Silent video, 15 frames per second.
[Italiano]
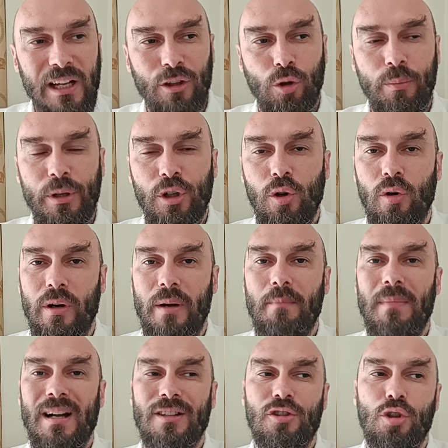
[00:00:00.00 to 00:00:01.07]
danno minore,
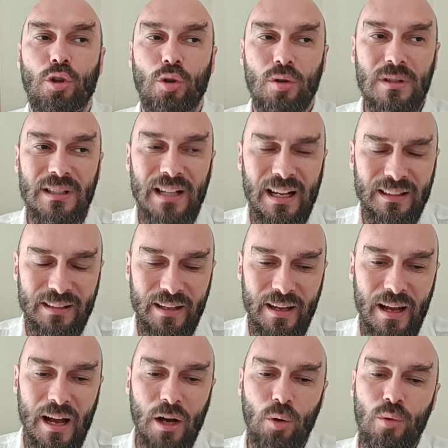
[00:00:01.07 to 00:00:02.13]
ma sono state
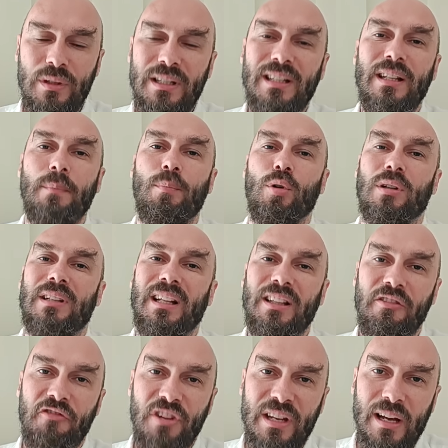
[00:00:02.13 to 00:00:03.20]
acquisite e portate
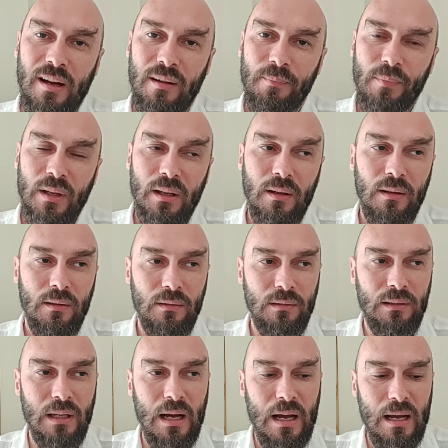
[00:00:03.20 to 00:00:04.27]
via
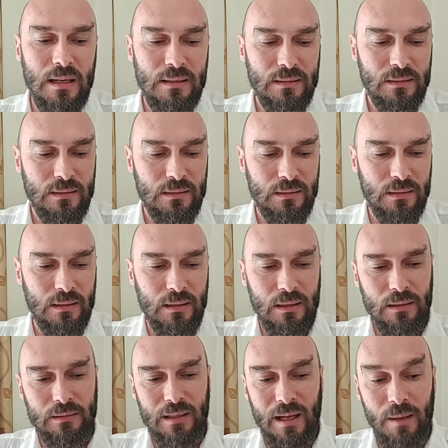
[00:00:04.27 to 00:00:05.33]
da,
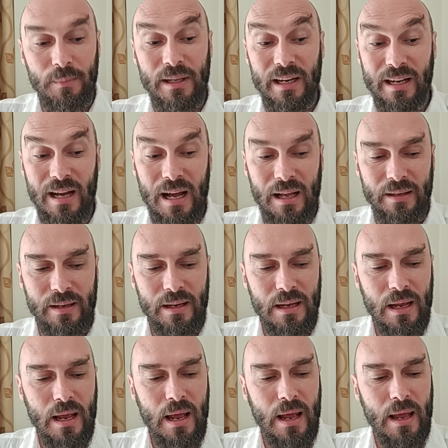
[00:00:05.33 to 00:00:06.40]
da americani
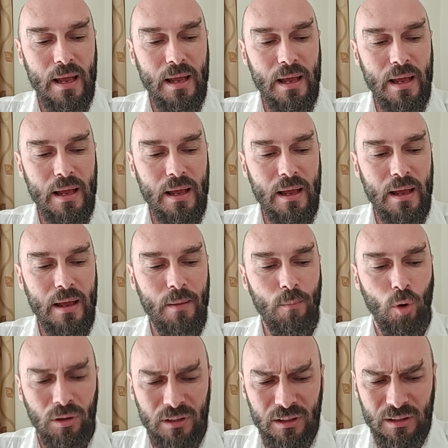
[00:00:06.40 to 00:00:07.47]
e
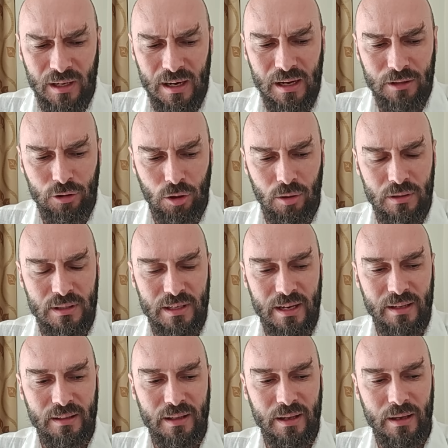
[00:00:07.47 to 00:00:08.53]
molte tra l'altro
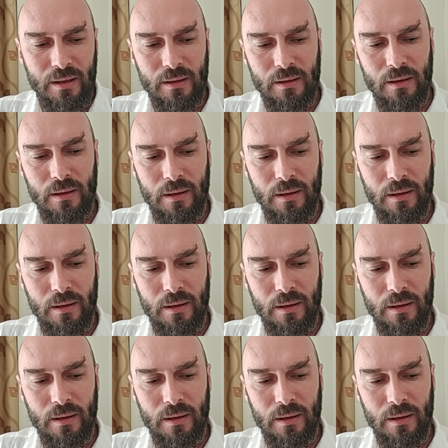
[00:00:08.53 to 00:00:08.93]
aziende